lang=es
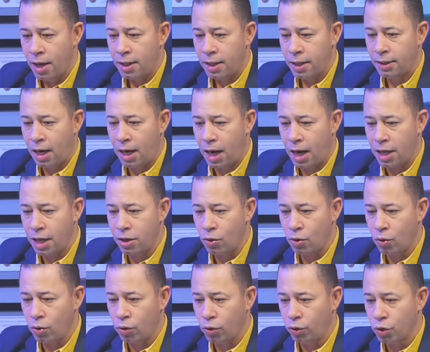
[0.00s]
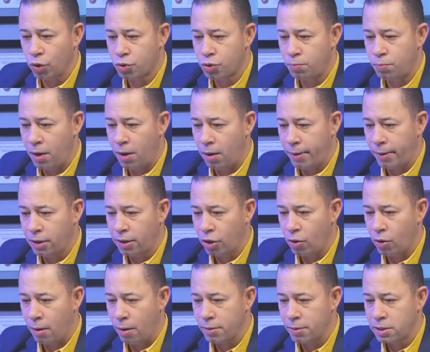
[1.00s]
del año
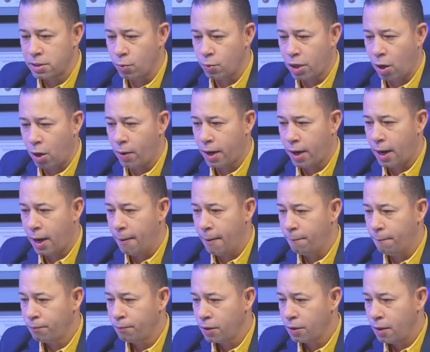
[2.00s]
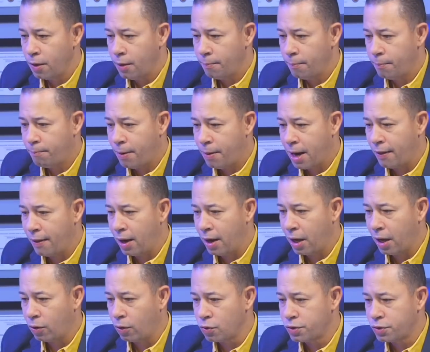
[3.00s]
2022. Vamos a buscarlo acá para
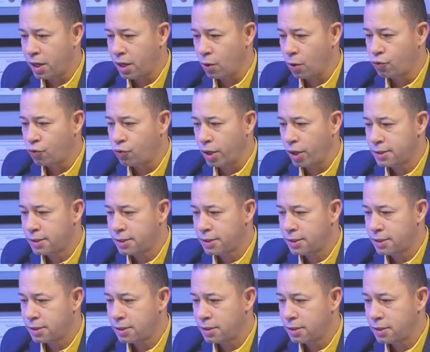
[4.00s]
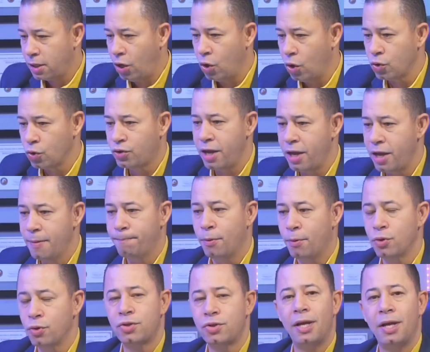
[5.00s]
darle a conocer a ustedes los
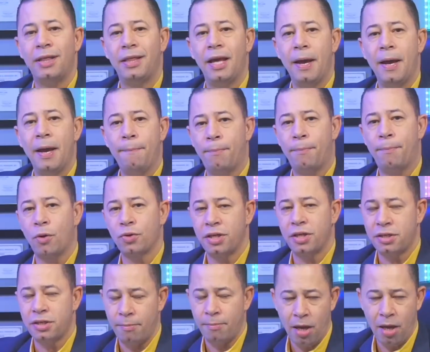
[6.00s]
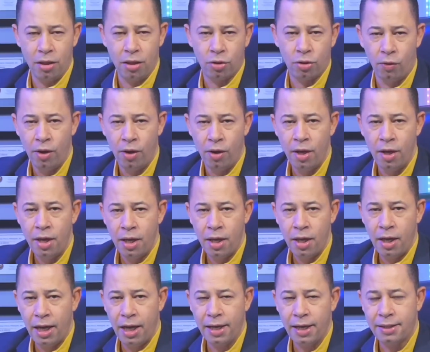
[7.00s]
tiempos de procesamiento
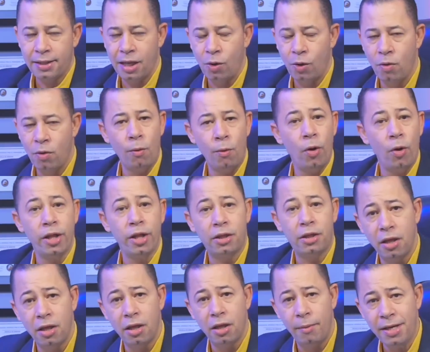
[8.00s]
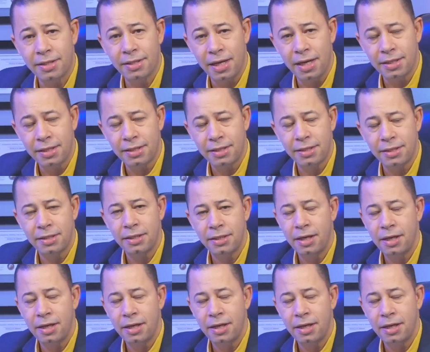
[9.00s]
en este nuevo boletín de visas